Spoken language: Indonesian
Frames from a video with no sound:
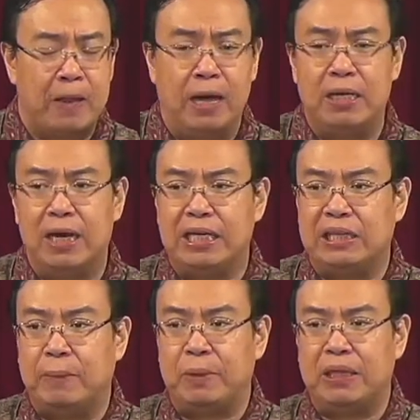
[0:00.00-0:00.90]
adalah
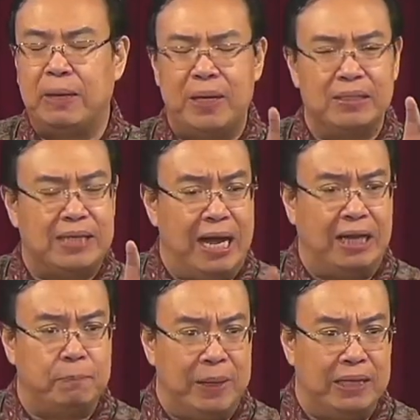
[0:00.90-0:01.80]
kitab-kitab yang
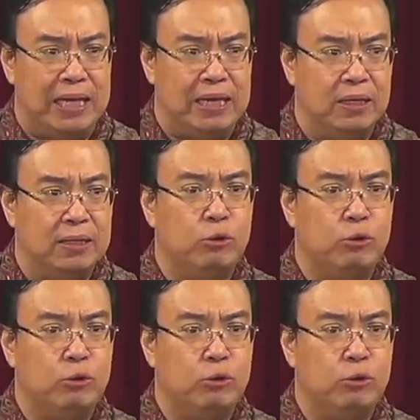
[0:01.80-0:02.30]
sangat penting